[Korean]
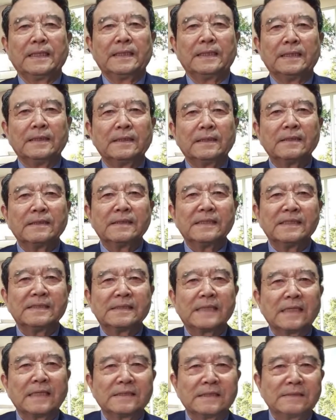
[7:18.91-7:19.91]
이런
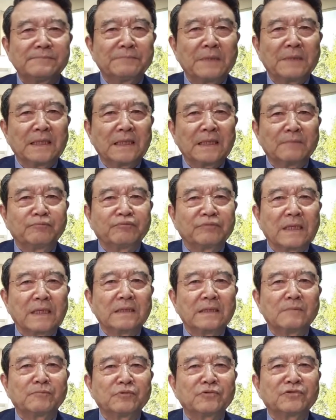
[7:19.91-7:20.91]
이생진망의
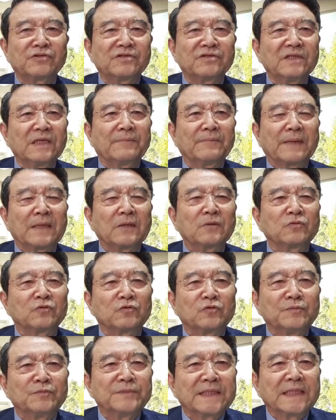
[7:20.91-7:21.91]
불안을 부추긴 게 바로
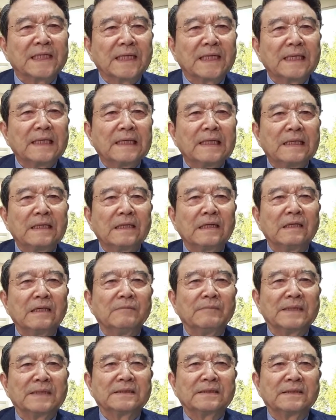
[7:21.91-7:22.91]
누굽니까?
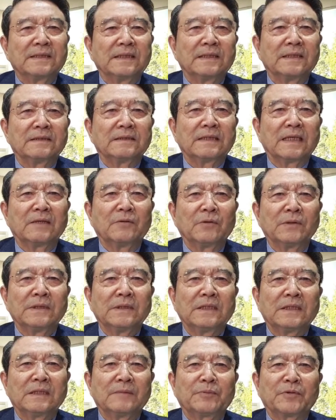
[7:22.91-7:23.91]
얼마 전에 여당
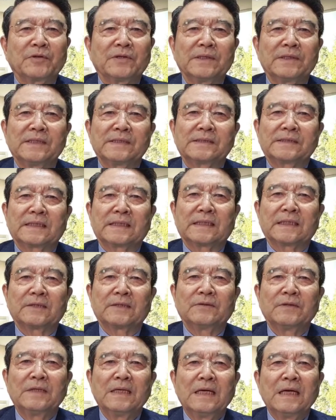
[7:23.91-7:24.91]
원내대표가 이랬잖아요.
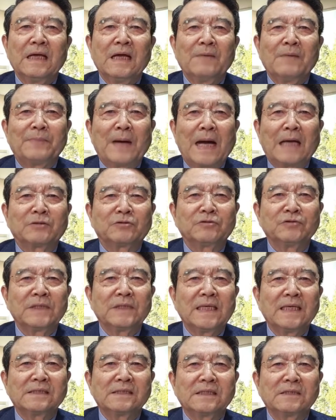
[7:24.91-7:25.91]

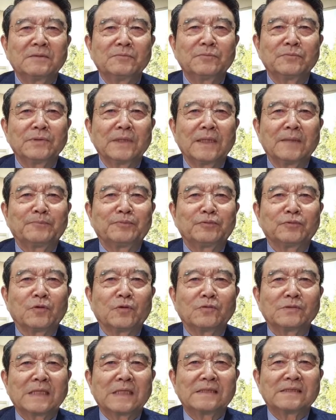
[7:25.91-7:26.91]
박근혜 정부의
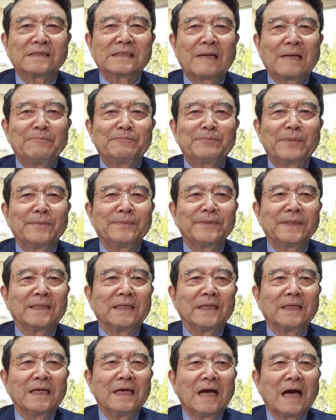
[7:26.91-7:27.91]
부동산
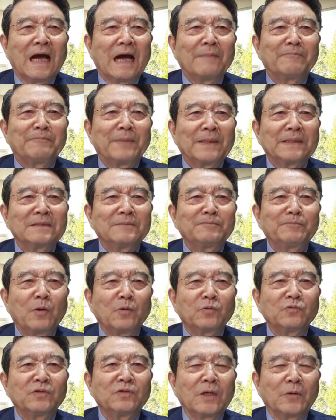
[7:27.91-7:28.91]
3법이 아파트
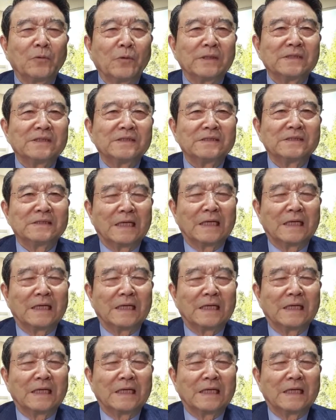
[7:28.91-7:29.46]
폭등의 원인을